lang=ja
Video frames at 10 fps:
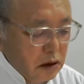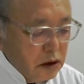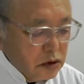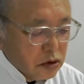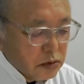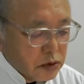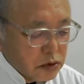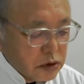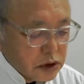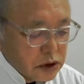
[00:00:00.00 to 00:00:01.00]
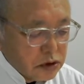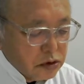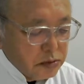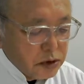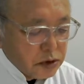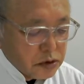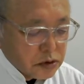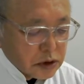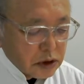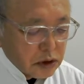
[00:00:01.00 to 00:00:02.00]
インドでも同時期に住民の調
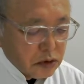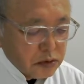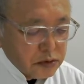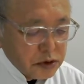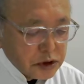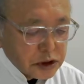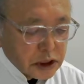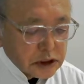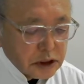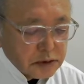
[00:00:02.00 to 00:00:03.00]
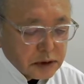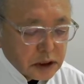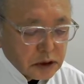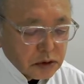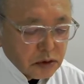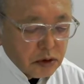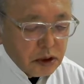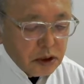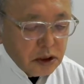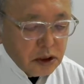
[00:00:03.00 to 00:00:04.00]
査では5分の1しか政府からの
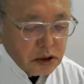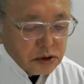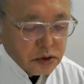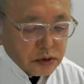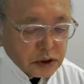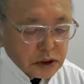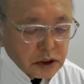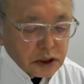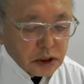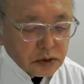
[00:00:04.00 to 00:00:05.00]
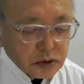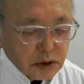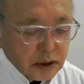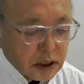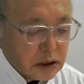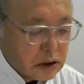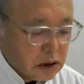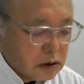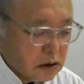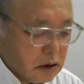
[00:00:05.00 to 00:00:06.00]
援助を受けていないことが分かった
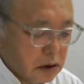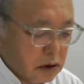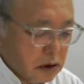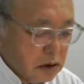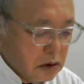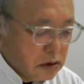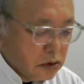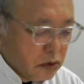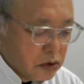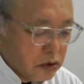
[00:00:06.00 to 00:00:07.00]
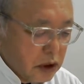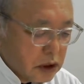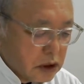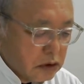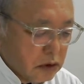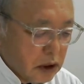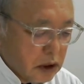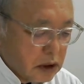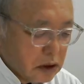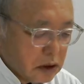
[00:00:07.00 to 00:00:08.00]
送金の平均は
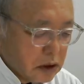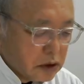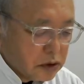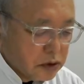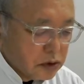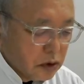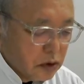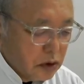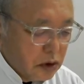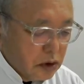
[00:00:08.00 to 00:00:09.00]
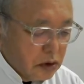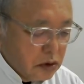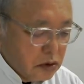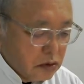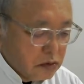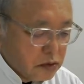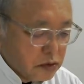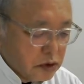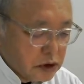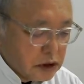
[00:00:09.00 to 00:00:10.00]
月収の4分の
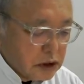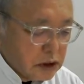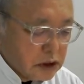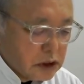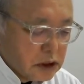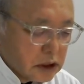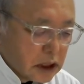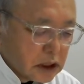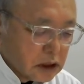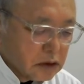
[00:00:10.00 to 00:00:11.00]
1, 1以下だ